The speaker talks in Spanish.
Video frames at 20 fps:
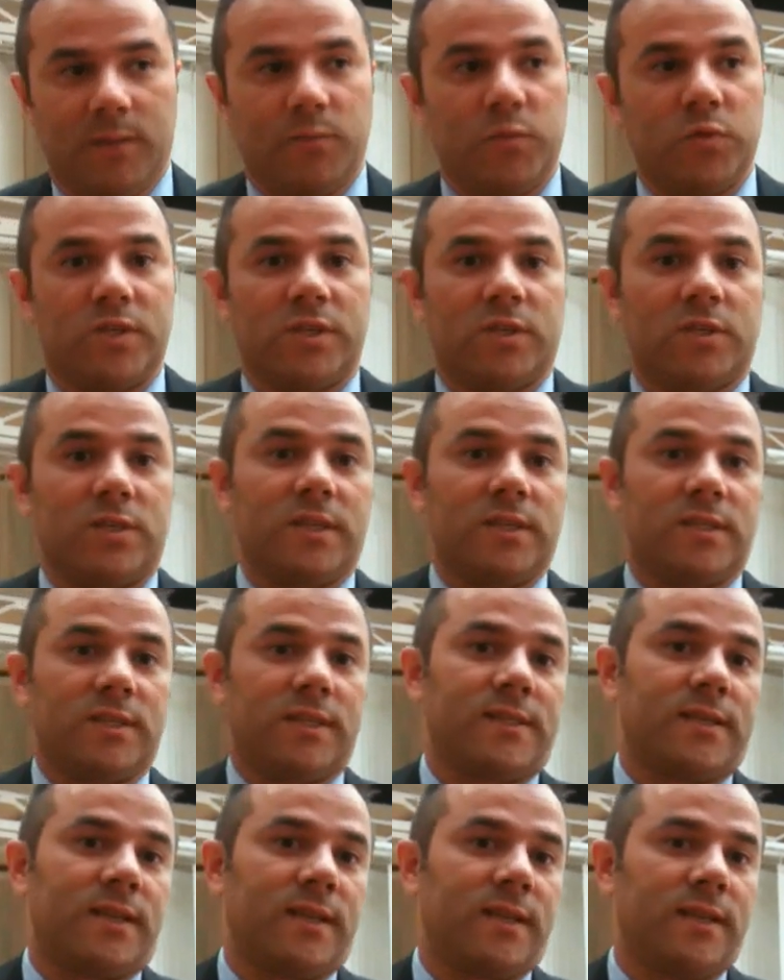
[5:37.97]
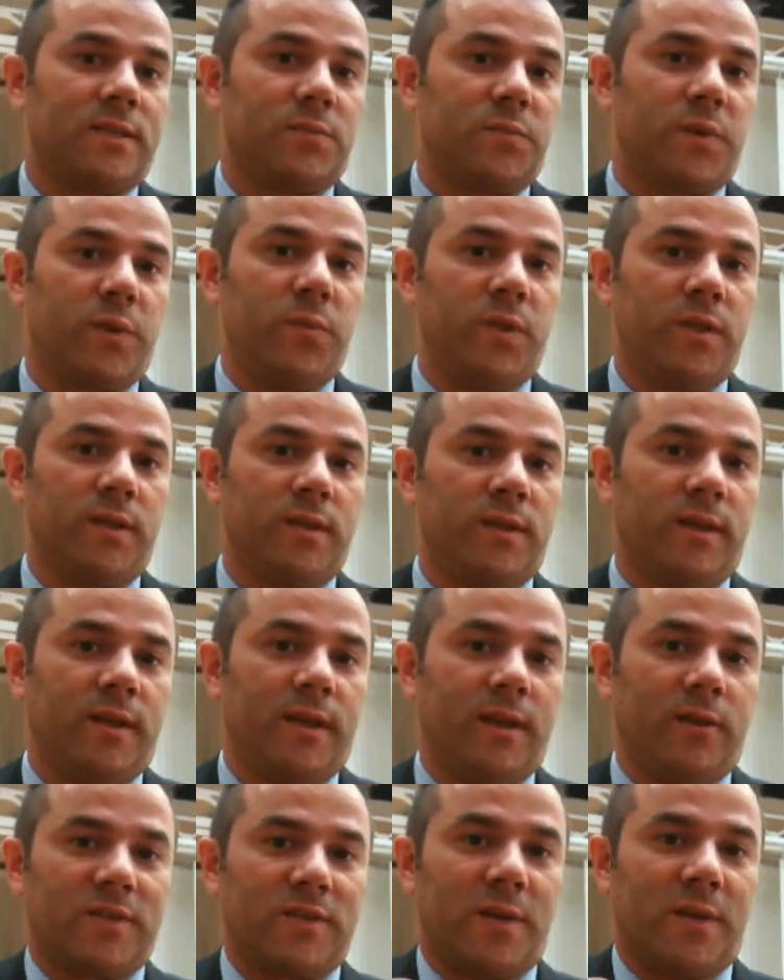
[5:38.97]
Muchas de estas redes permiten
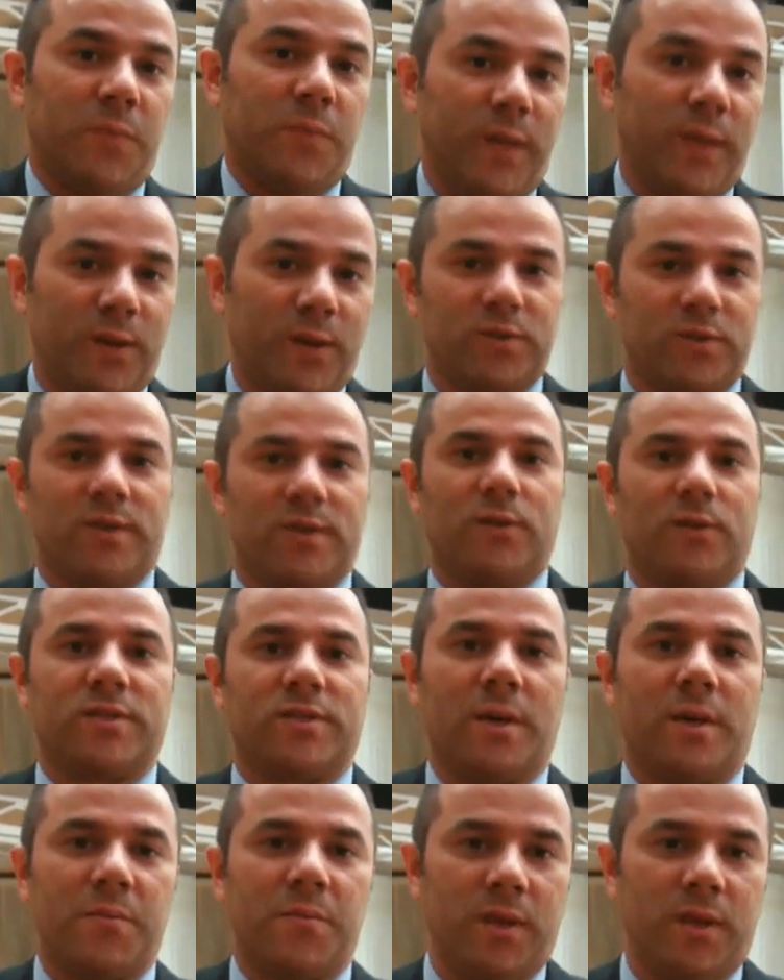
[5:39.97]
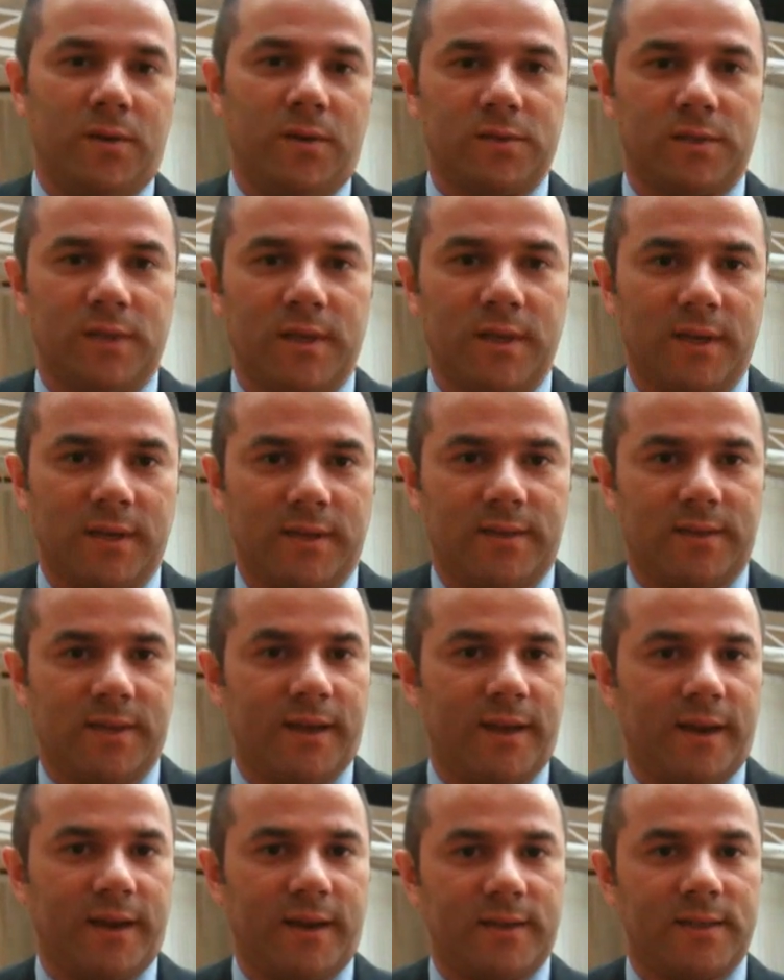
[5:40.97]
que los amigos de los amigos
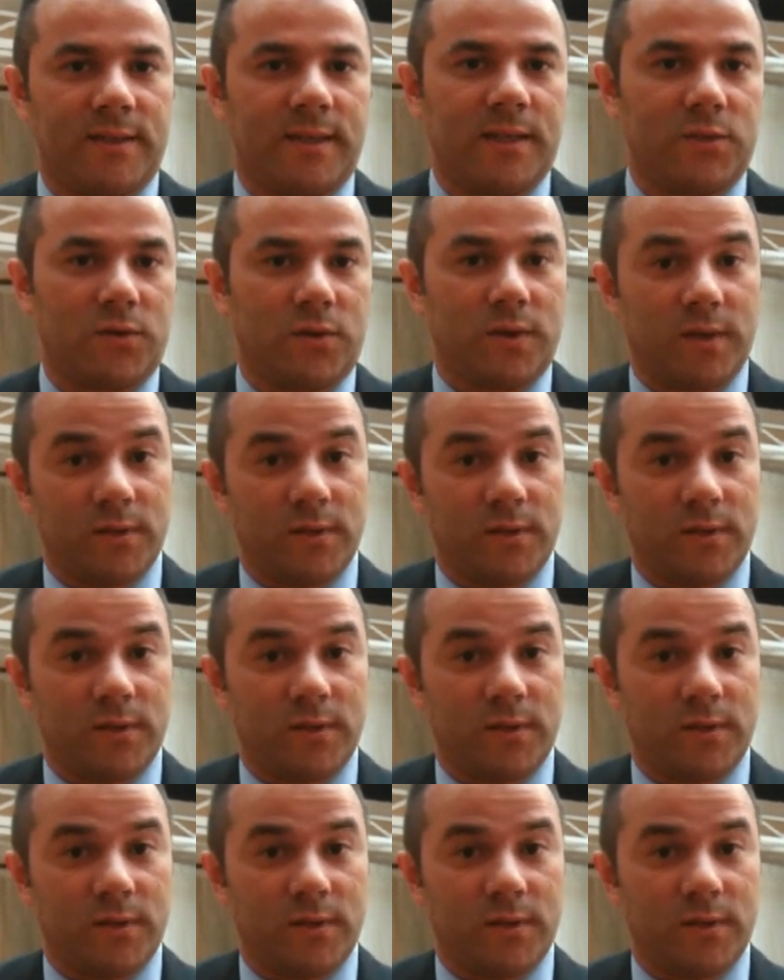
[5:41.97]
tengan acceso.